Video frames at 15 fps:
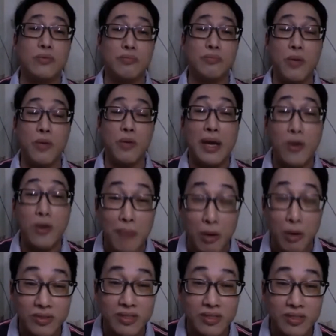没有卖过
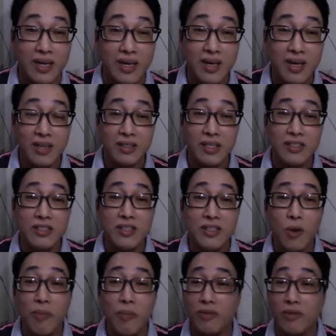帽子嘞。那时
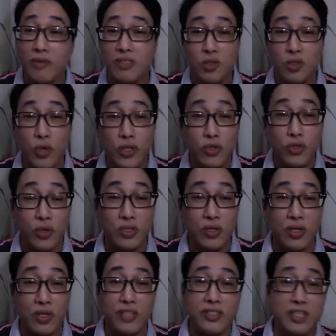候帽子推的时
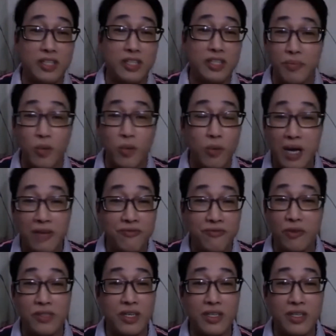候，人家全部卖
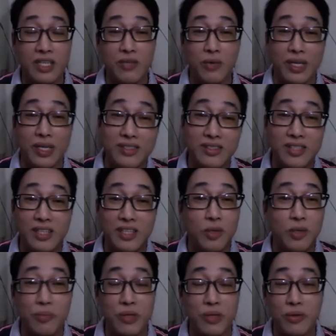房的，k 的，我一件
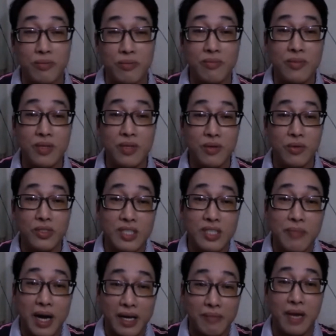都没有，我自己
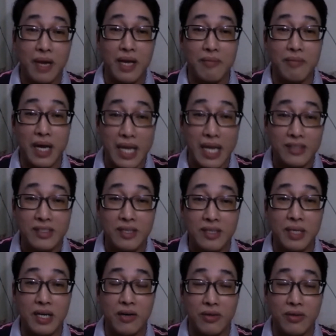买买买两件
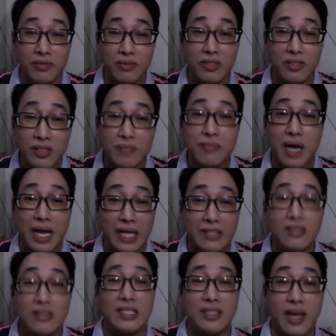卖了，甚至买来
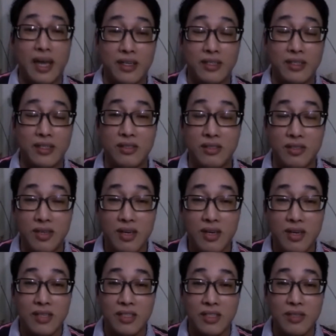自己戴了，其实
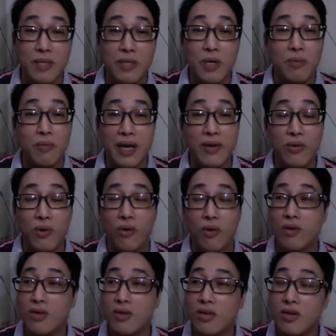但是没有卖
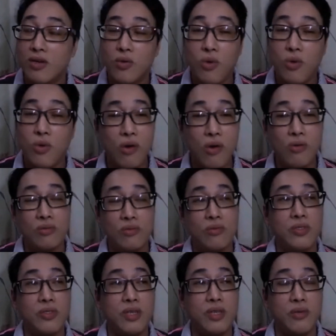过。过后我
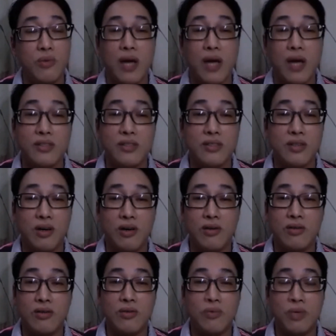就想，我开始喽，
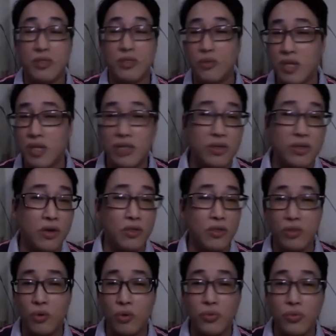我就那时候
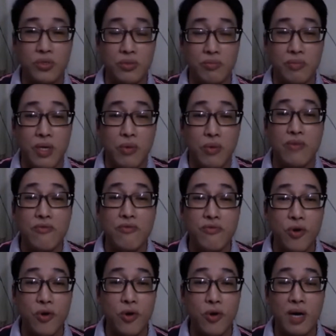收集没有
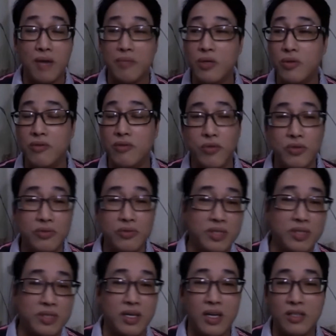info 嘛，没有 info 就
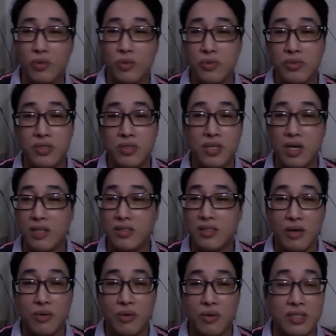这样啊收集啊
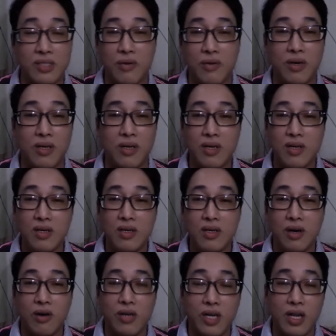找啊找啊
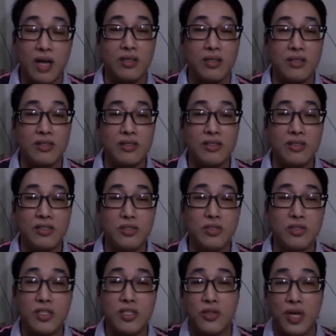OK 了。就是
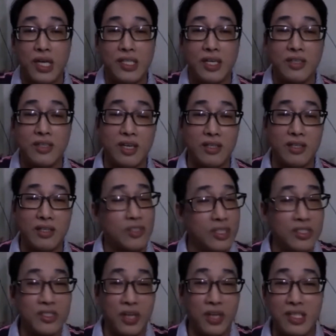学一点点，那天
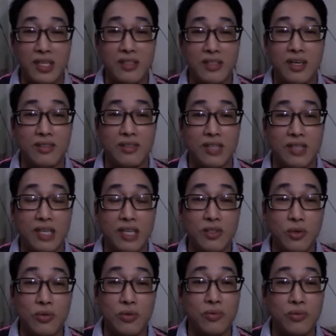学一点点，后
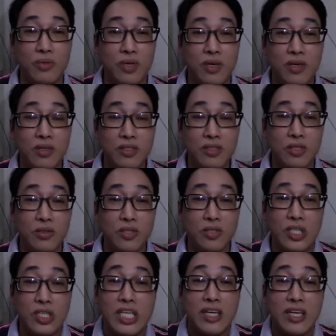就就
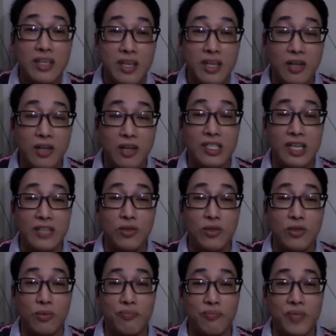去听课咯，听那
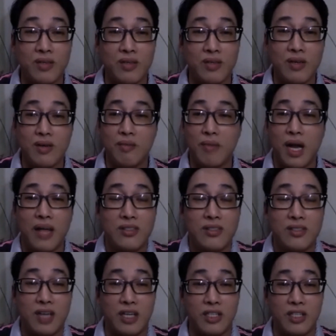种马来市
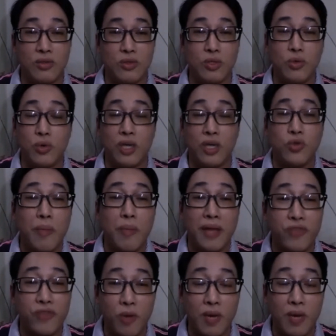场有有很多
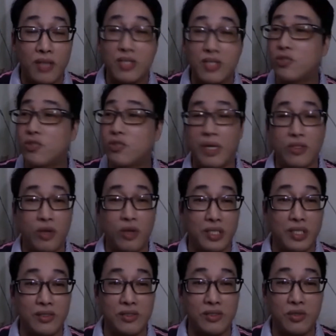mentor 嘛，那那种 mentor 好像
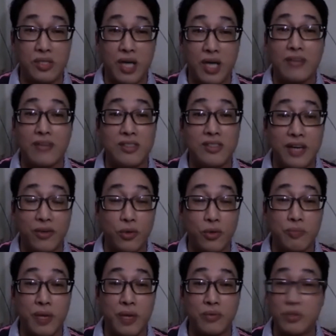叫做 Azizan
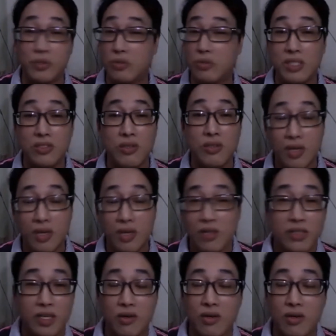Osman，我就进去
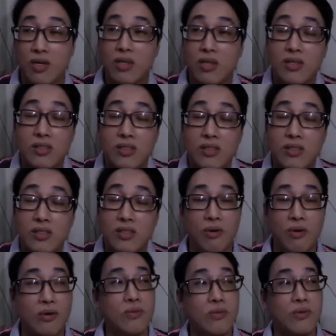听哦，听了
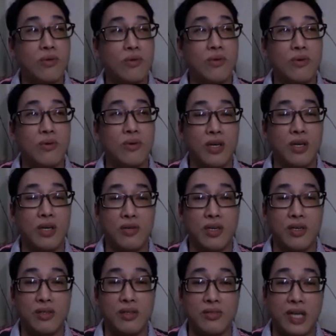哦，哦，OK
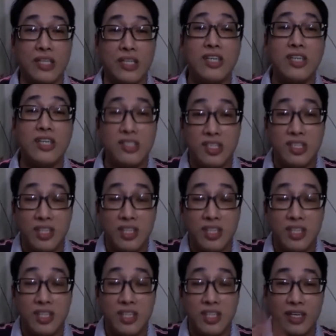OK，才听几
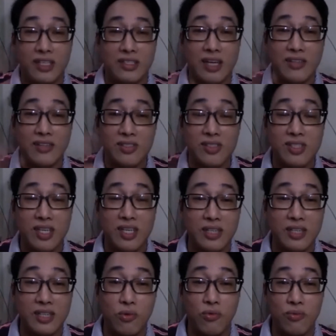天呢，三四
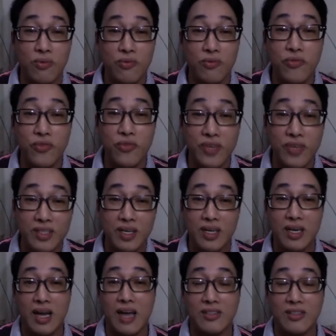天那种 free 的
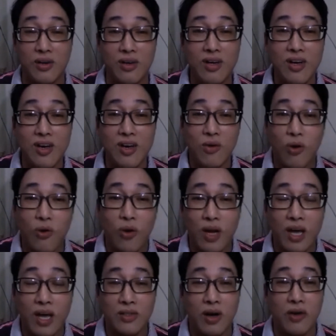class 哦，我回
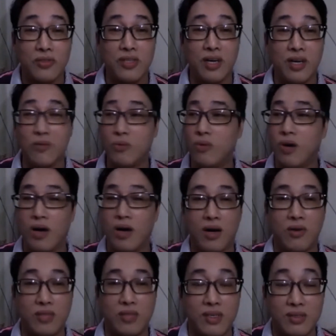来就好像哇，好像